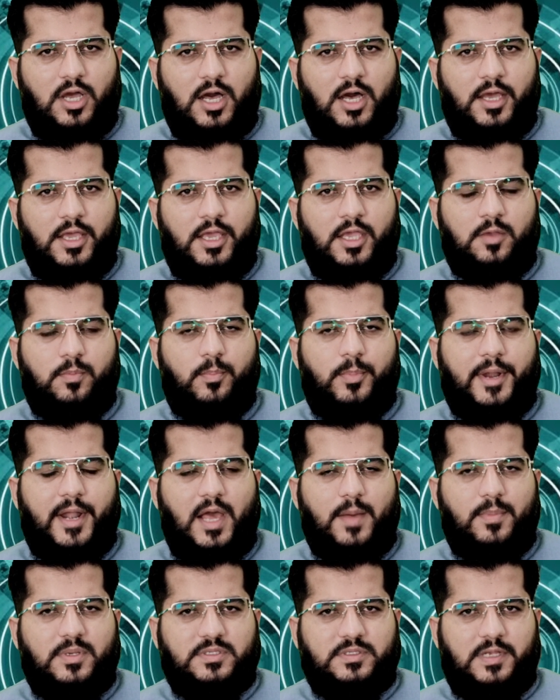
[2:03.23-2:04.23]
का एक बड़ा
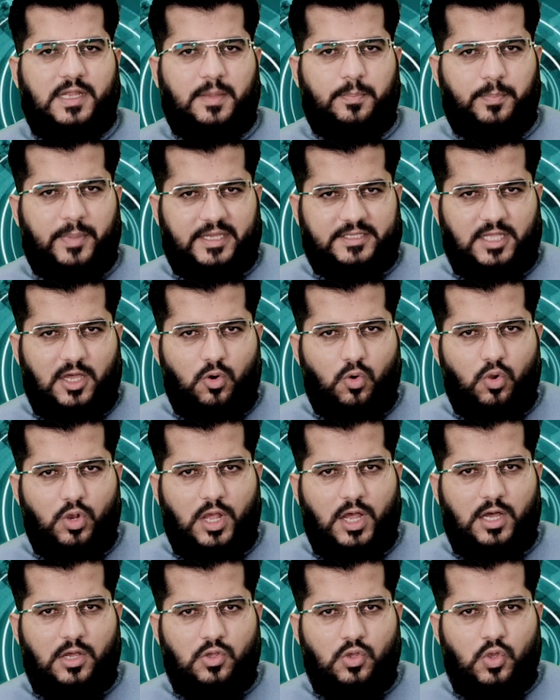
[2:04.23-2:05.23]
मसला पैदा
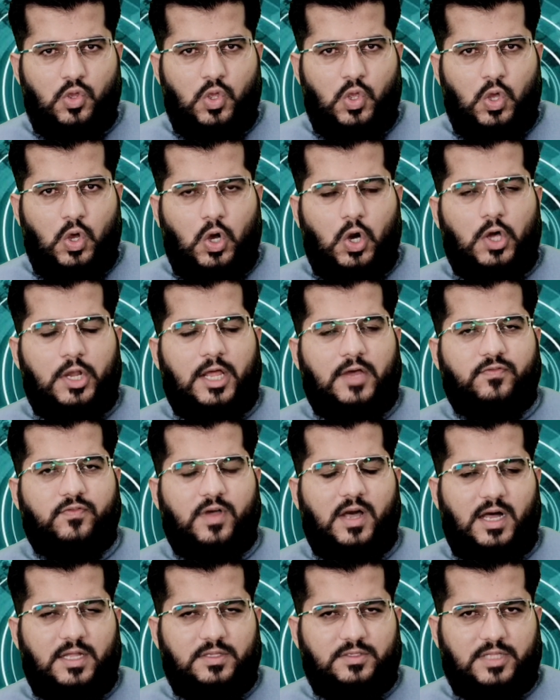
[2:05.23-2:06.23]
होगा और
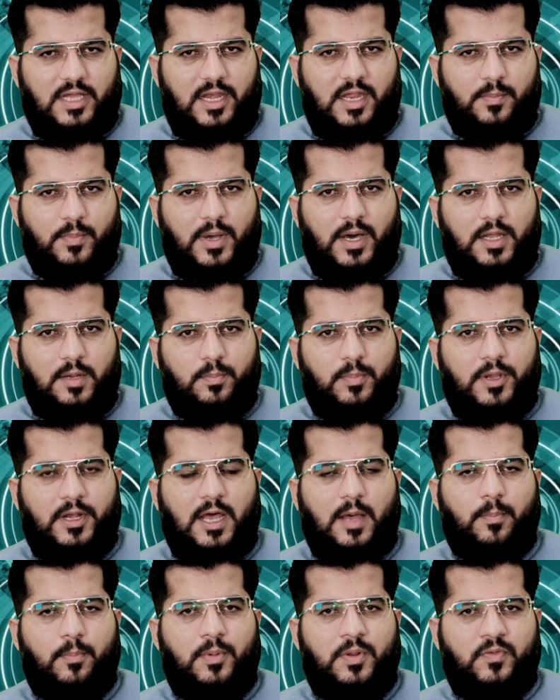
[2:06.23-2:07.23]
अफ़गान तालिबान फिर
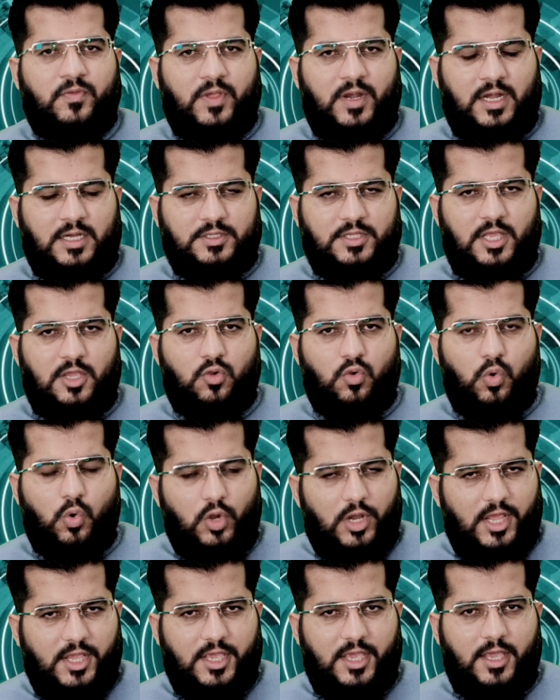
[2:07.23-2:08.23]
अपनी सरहदें
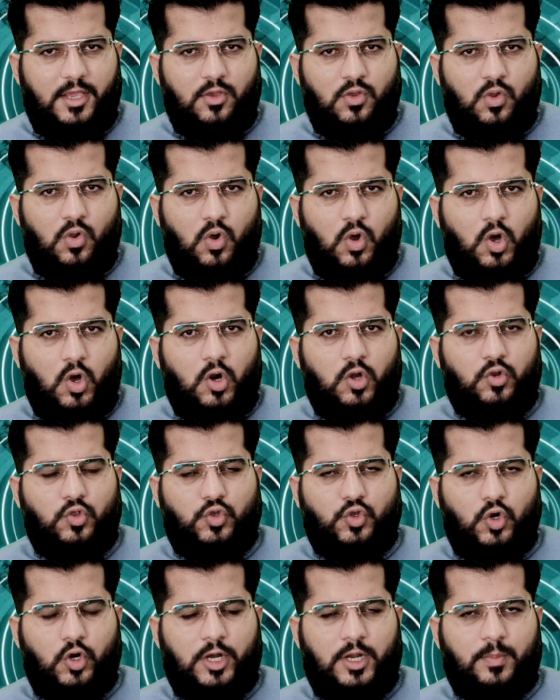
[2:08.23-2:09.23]
खोलेंगे और
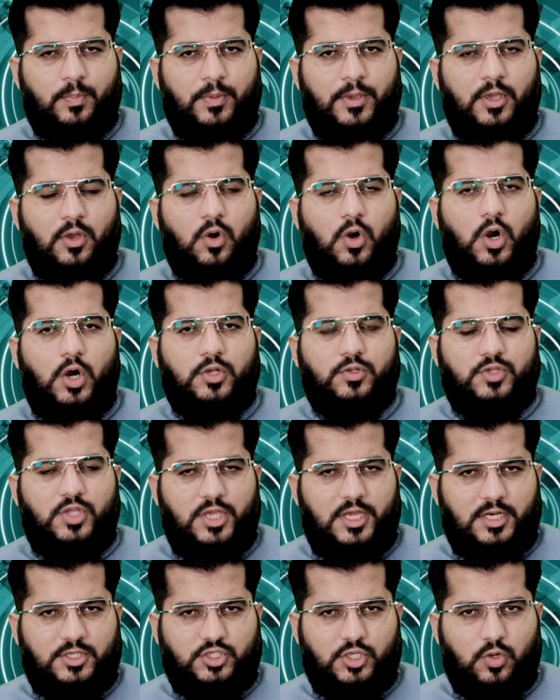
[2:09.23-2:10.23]
यूरोप और
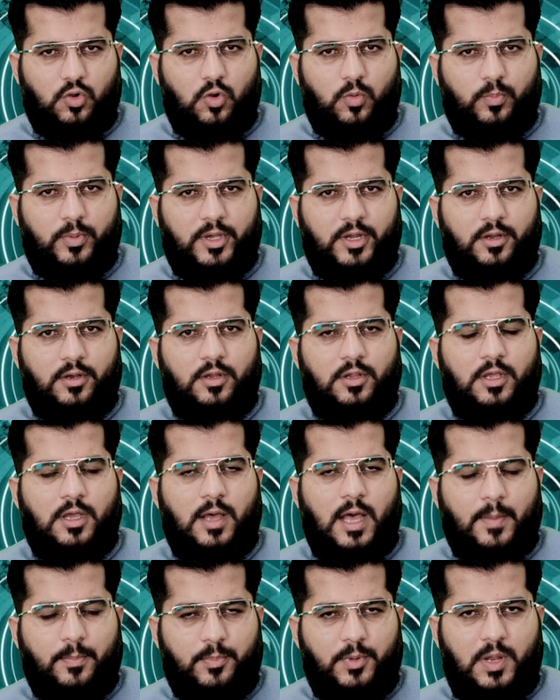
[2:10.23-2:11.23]
दीगर जगहों पर
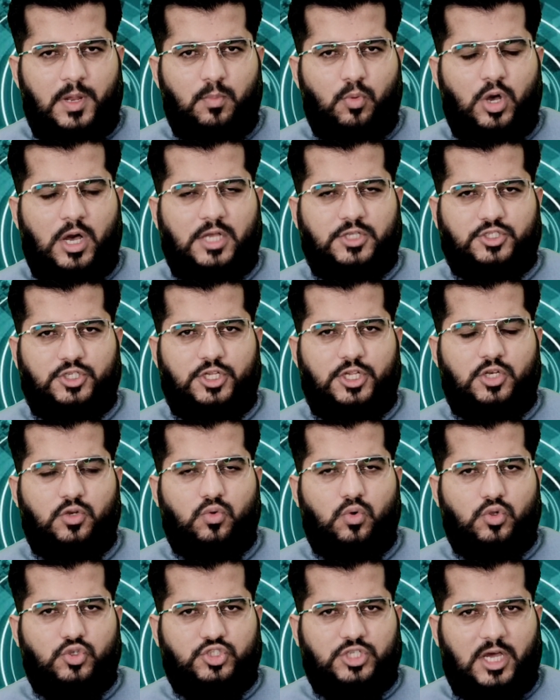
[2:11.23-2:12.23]
अपने महाजरीन
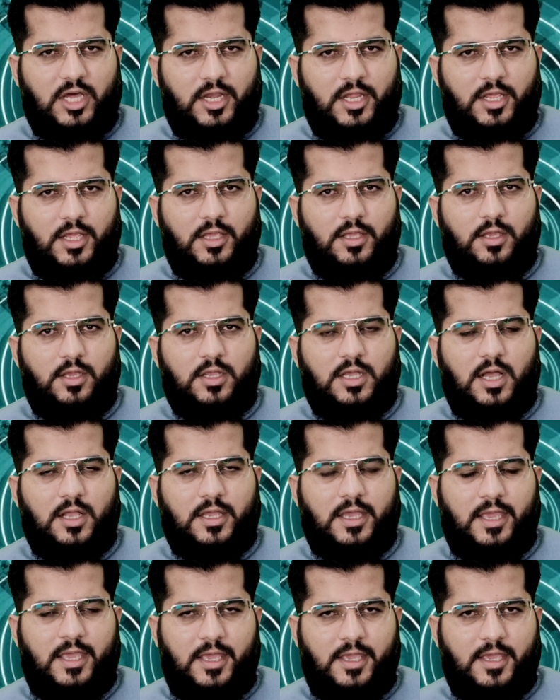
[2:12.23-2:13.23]
को जाने का
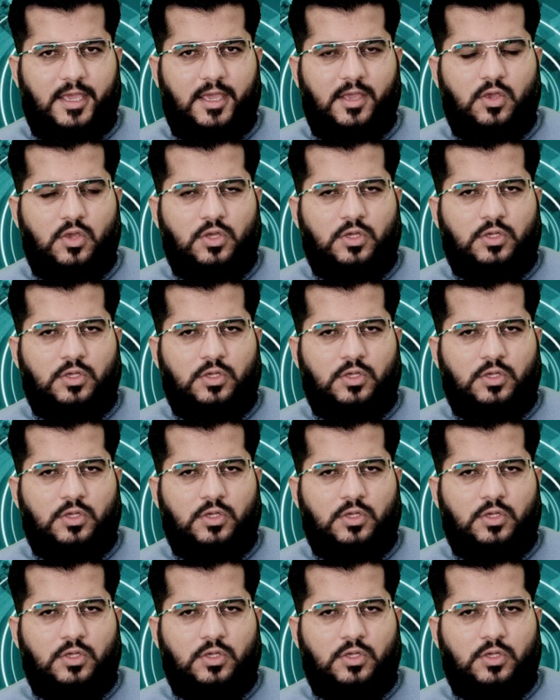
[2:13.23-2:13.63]
कहेंगे